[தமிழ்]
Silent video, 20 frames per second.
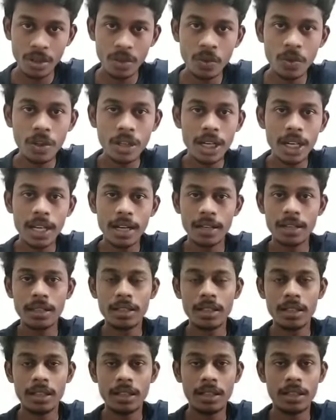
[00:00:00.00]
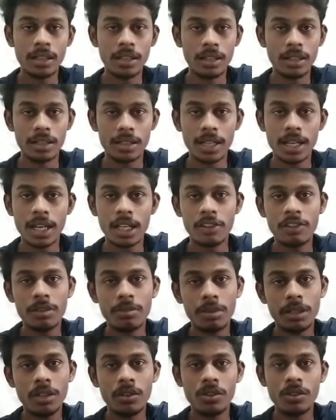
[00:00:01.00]
இன்னும் கிளாரிட்டி இந்த கிளாரிஃபை
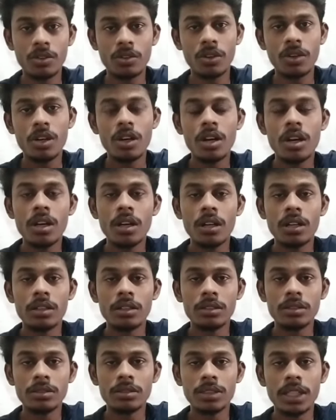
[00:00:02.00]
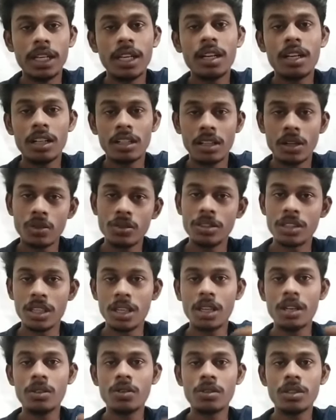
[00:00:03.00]
பண்ணி இன்னும் என்னென்ன டவுட்ஸ்
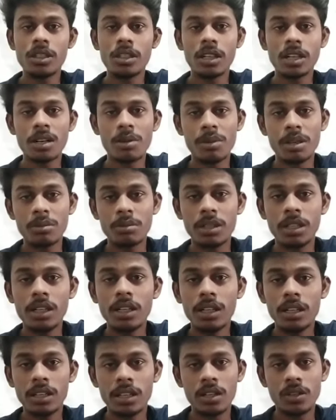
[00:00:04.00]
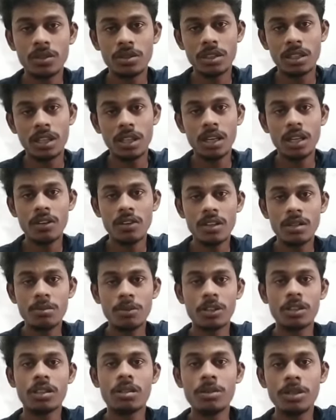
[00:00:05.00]
எல்லாம் கூட நீங்கள் கமெண்ட் பண்ணுங்கள் நான் அந்த டவுட்ஸ் எல்லாம் வந்து
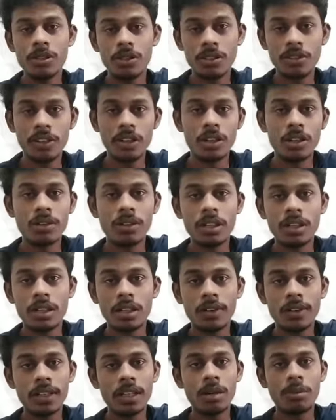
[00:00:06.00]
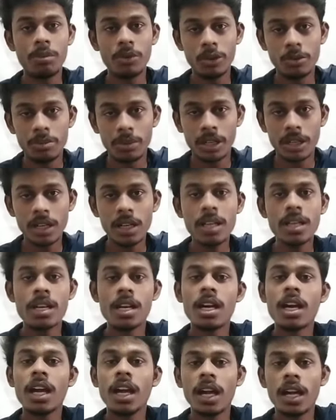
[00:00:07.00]
மொத்தமாக ஒரு வீடியோவாக நான் வந்து அப்லோட் பண்ணுறேன்
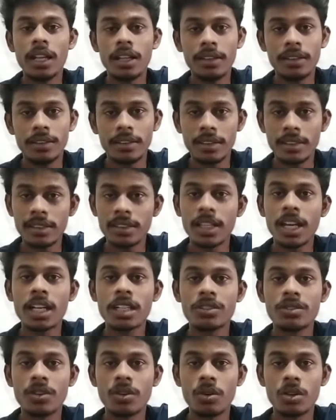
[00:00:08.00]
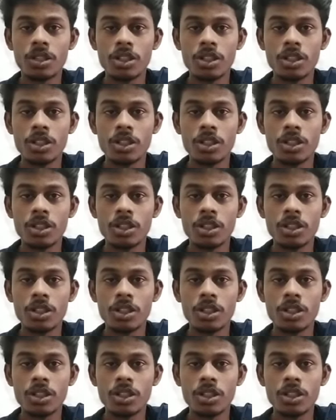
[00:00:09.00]
தேங்க்ஸ் ஃபார்